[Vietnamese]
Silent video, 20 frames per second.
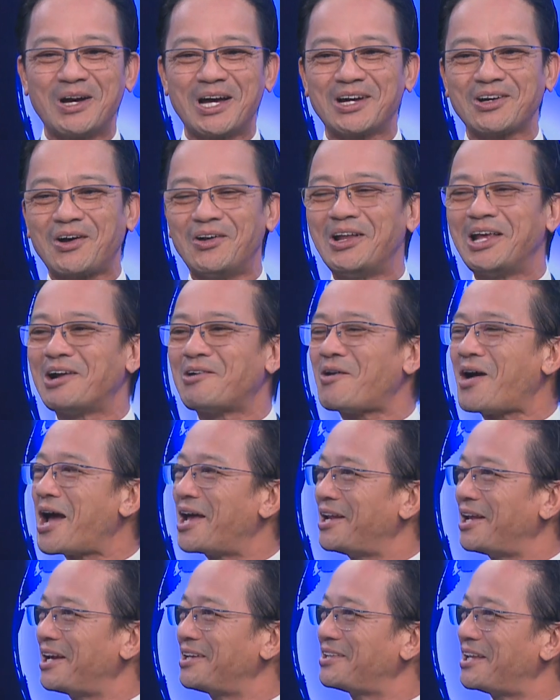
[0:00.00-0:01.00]
à, có liên
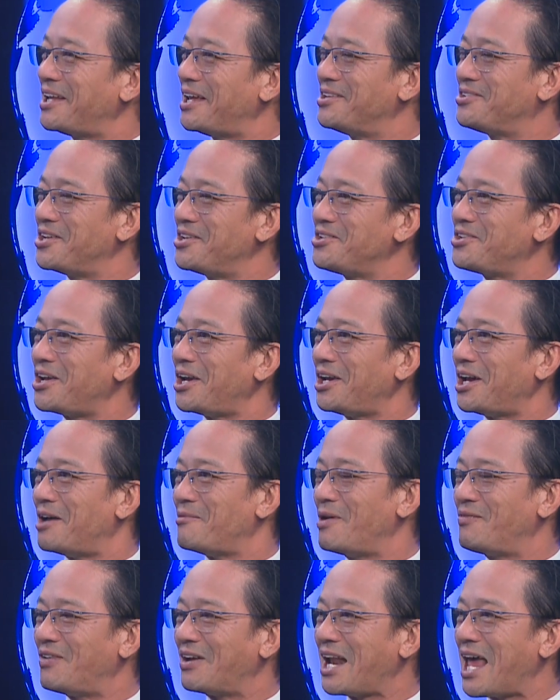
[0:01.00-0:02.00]
quan đến cái tình hình chính trị ở
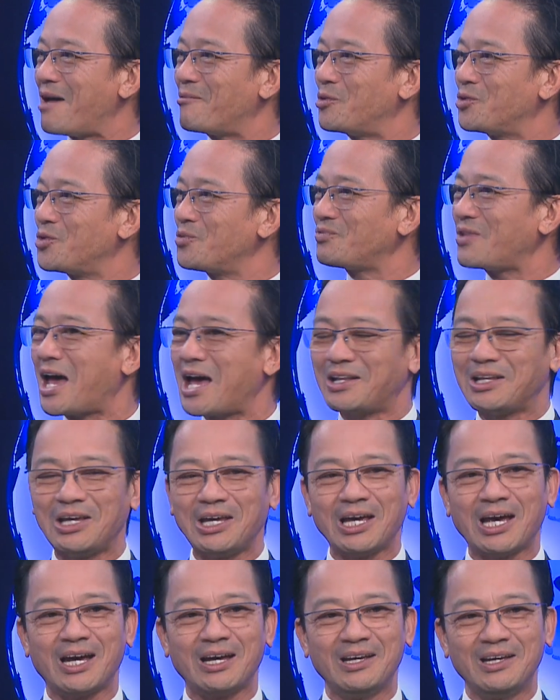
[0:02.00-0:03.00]
bên Việt Nam của chúng ta
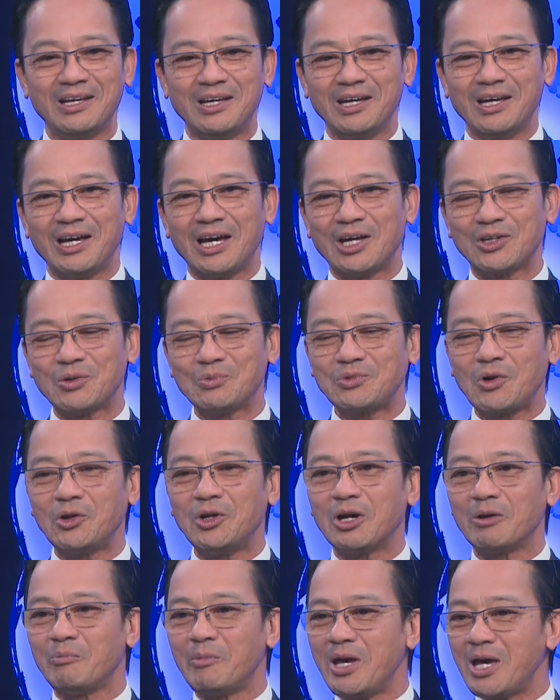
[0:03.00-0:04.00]
thì à, chúng tôi
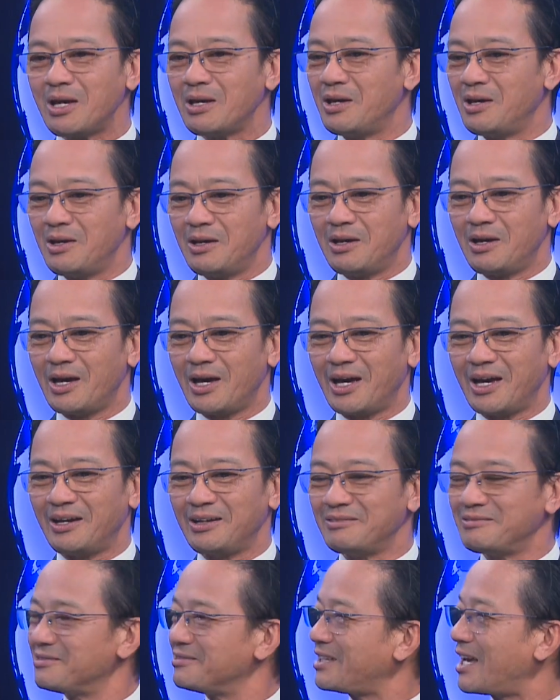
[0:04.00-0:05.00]
được biết
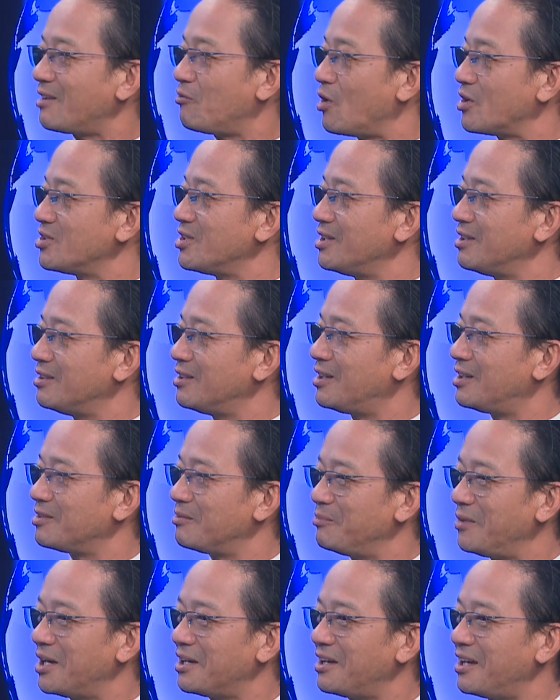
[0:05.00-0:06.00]
chắc luật sư
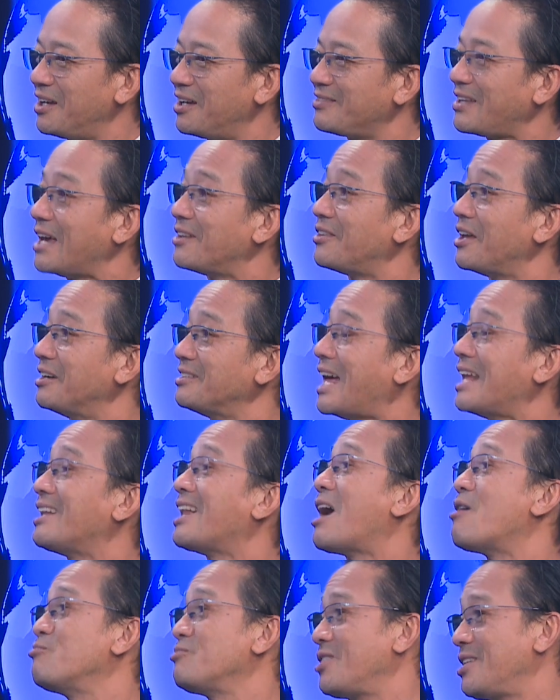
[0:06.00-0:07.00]
biết tài tử Thành
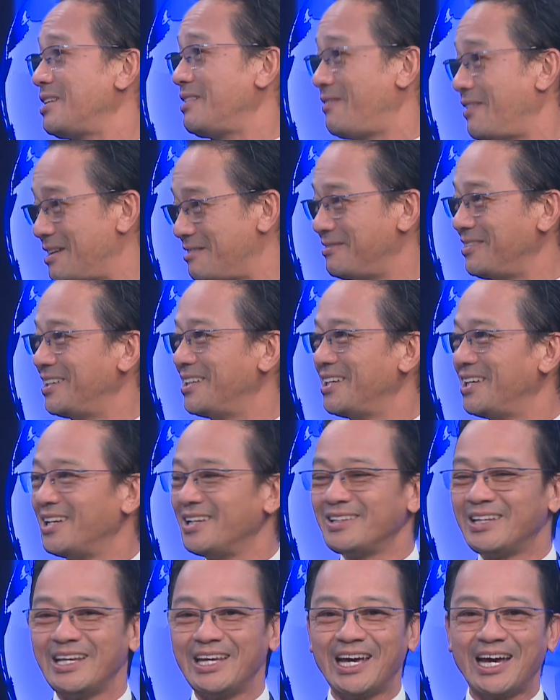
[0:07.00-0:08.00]
Long rồi phải không
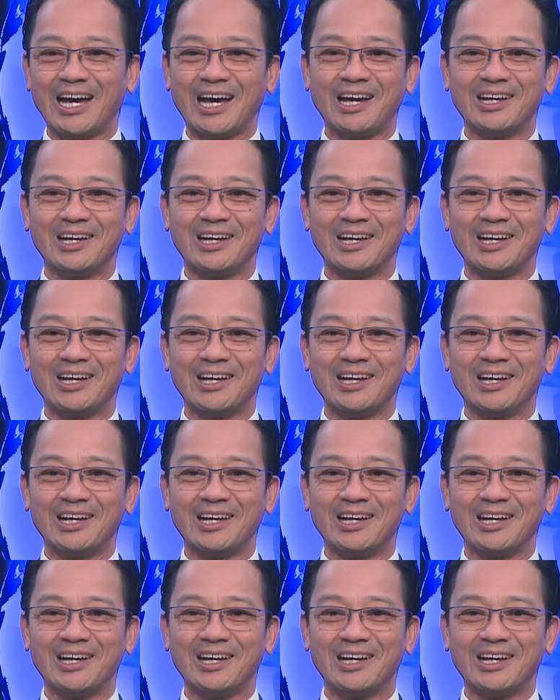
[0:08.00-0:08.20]
thì